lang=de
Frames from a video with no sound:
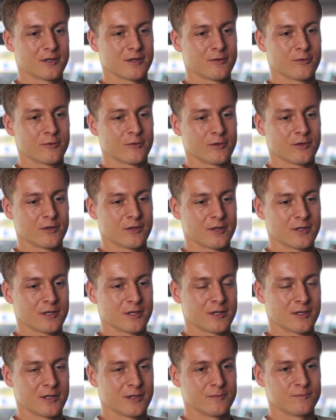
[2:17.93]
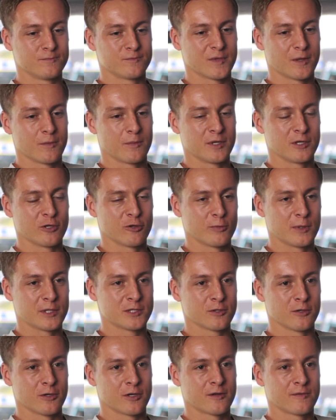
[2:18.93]
Und äh, da bin ich auch
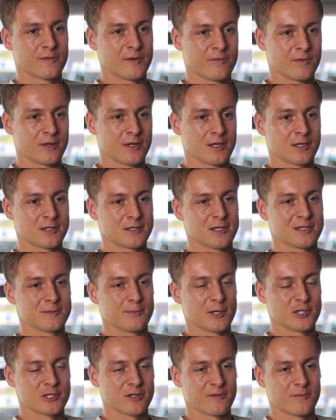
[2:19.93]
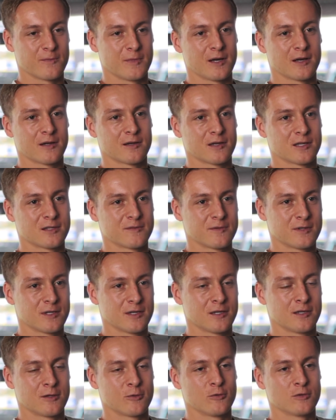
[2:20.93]
überzeugt, wenn wir es als Mannschaft machen, dass
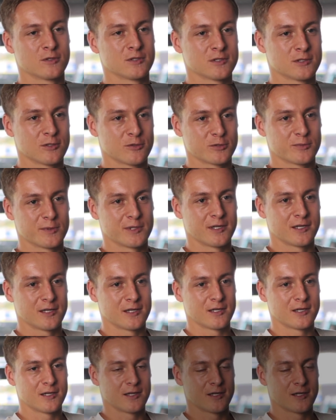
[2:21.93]
wir eine gute Saison spielen.